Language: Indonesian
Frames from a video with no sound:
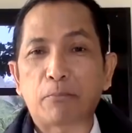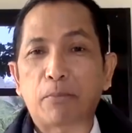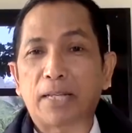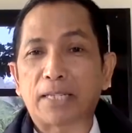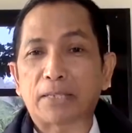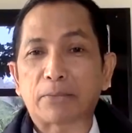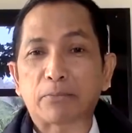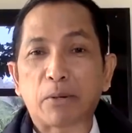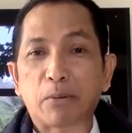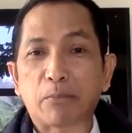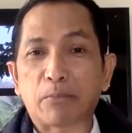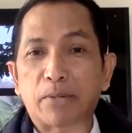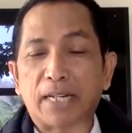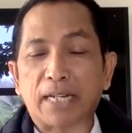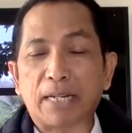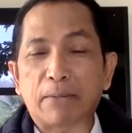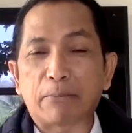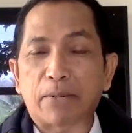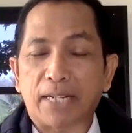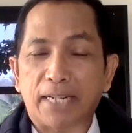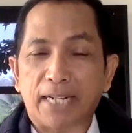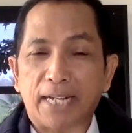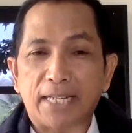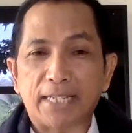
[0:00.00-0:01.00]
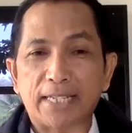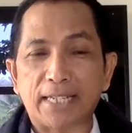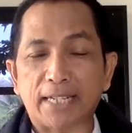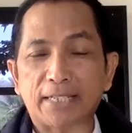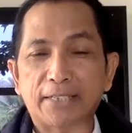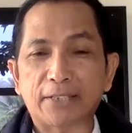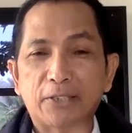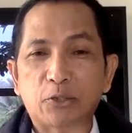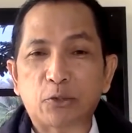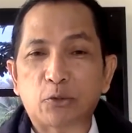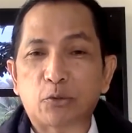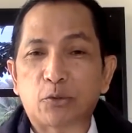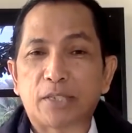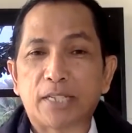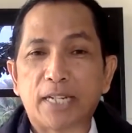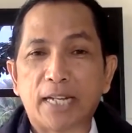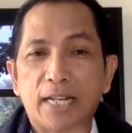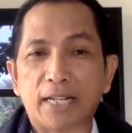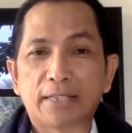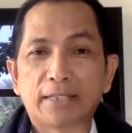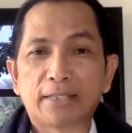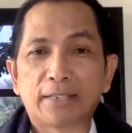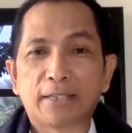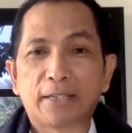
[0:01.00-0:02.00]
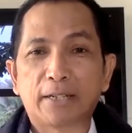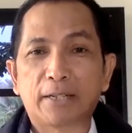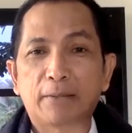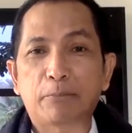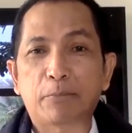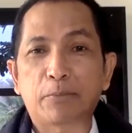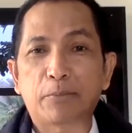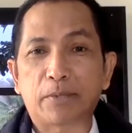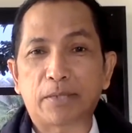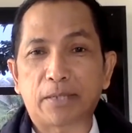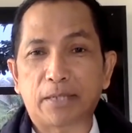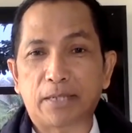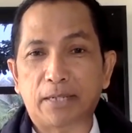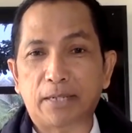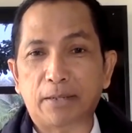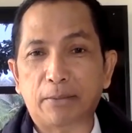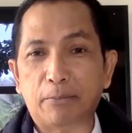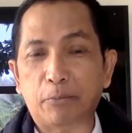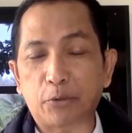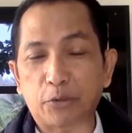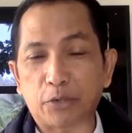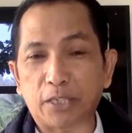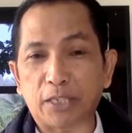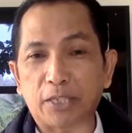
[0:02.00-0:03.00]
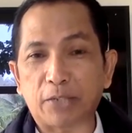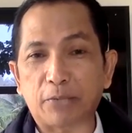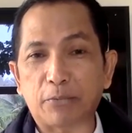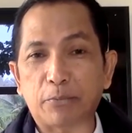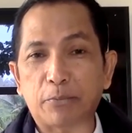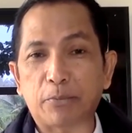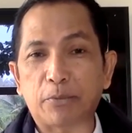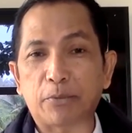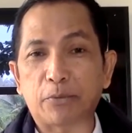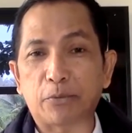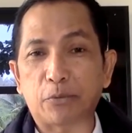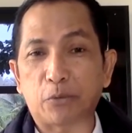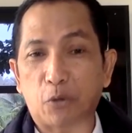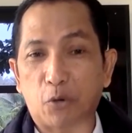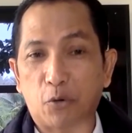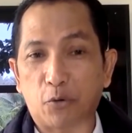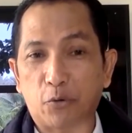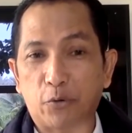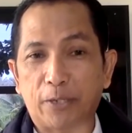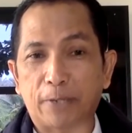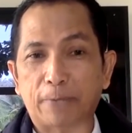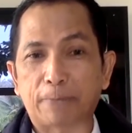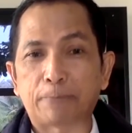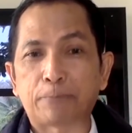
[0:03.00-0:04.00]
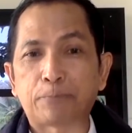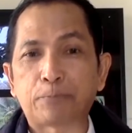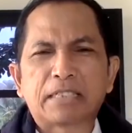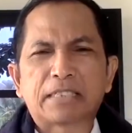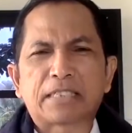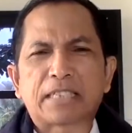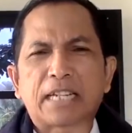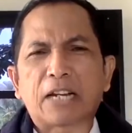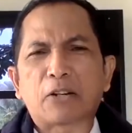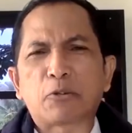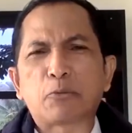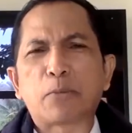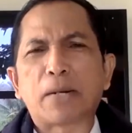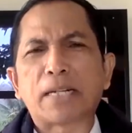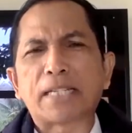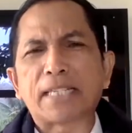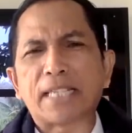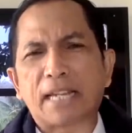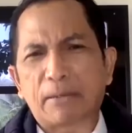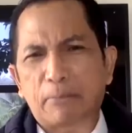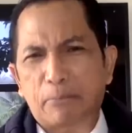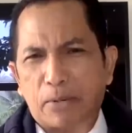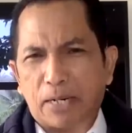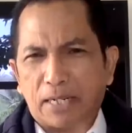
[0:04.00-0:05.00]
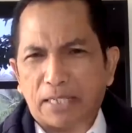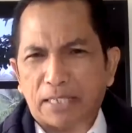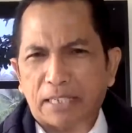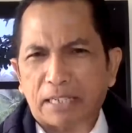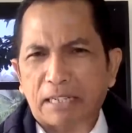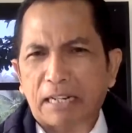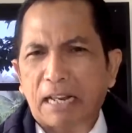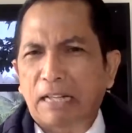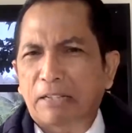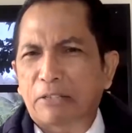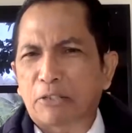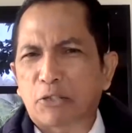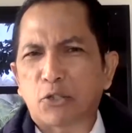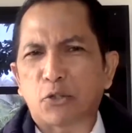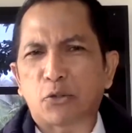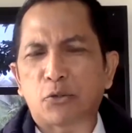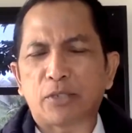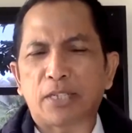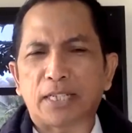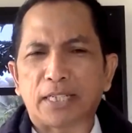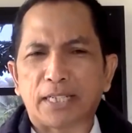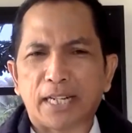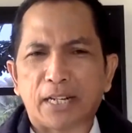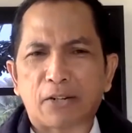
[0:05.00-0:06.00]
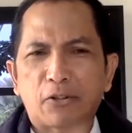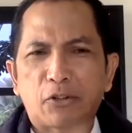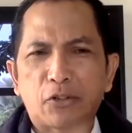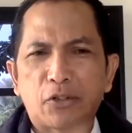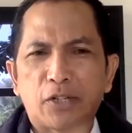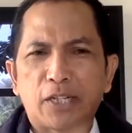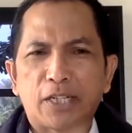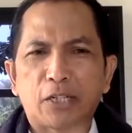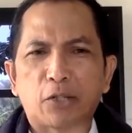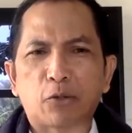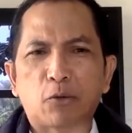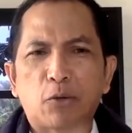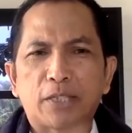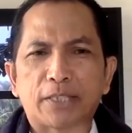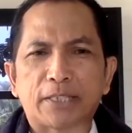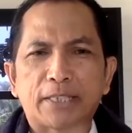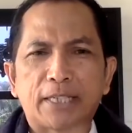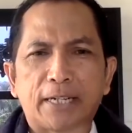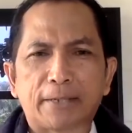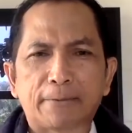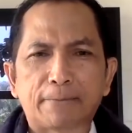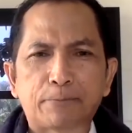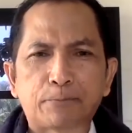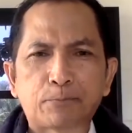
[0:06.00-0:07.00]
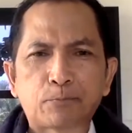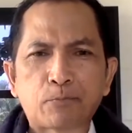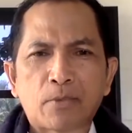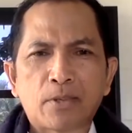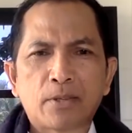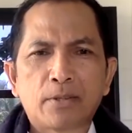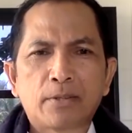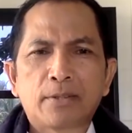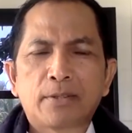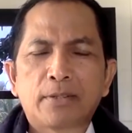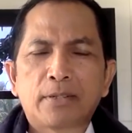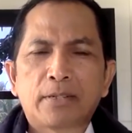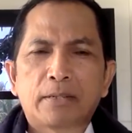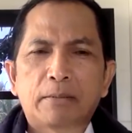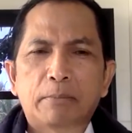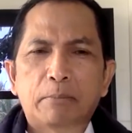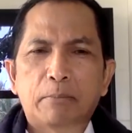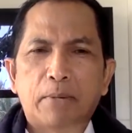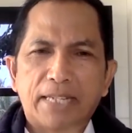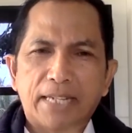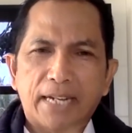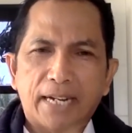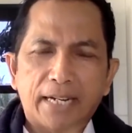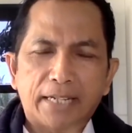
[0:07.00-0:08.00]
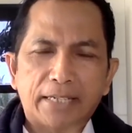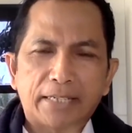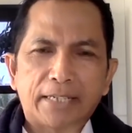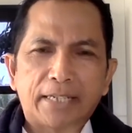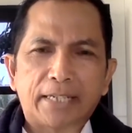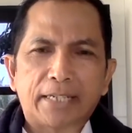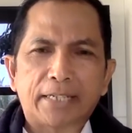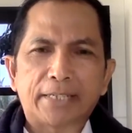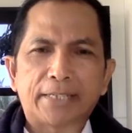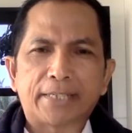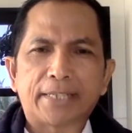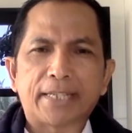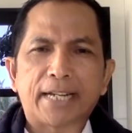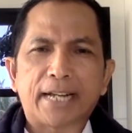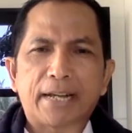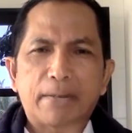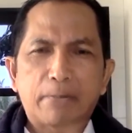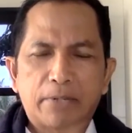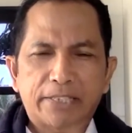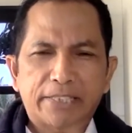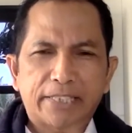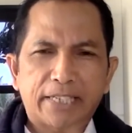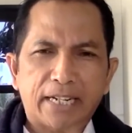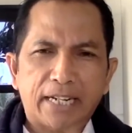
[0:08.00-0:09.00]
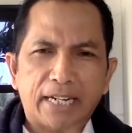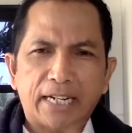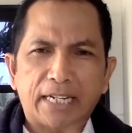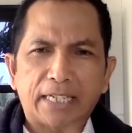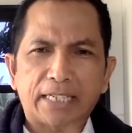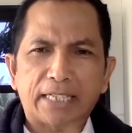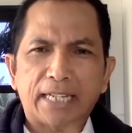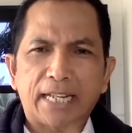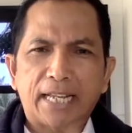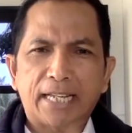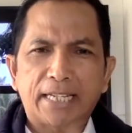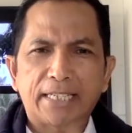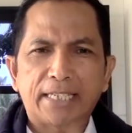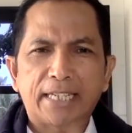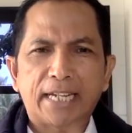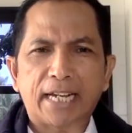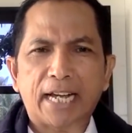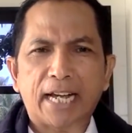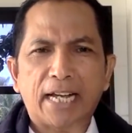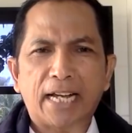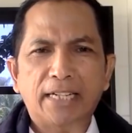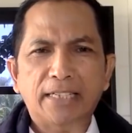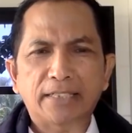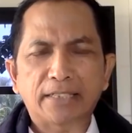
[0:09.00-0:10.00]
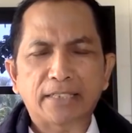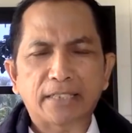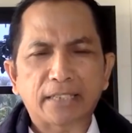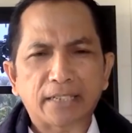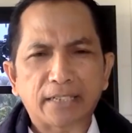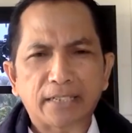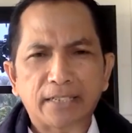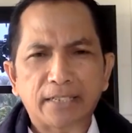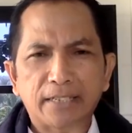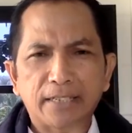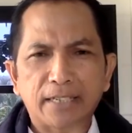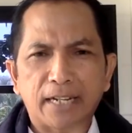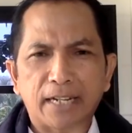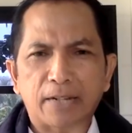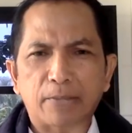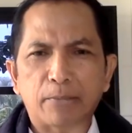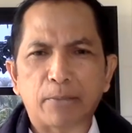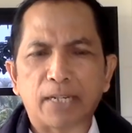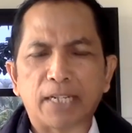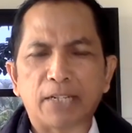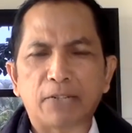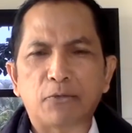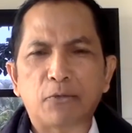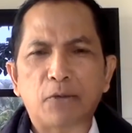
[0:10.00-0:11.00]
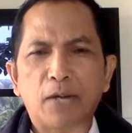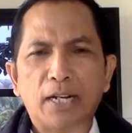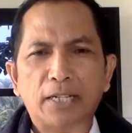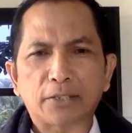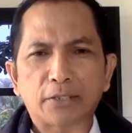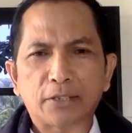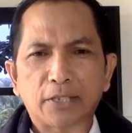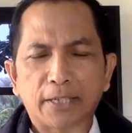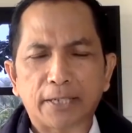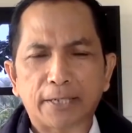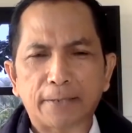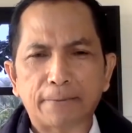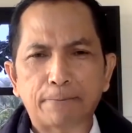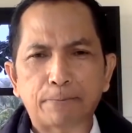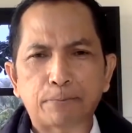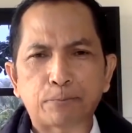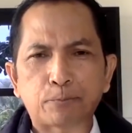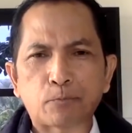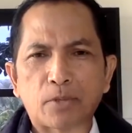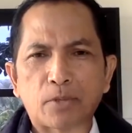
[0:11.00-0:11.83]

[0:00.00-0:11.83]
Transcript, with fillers: plasma mereka-mereka yang sudah eh, eh, positif COVID. Terlalu banyak praktik lancung yang dilakukan oleh kekuasaan. Bayangkan ya, di tengah masyarakat lain yang antri, nggak kebagian vaksin,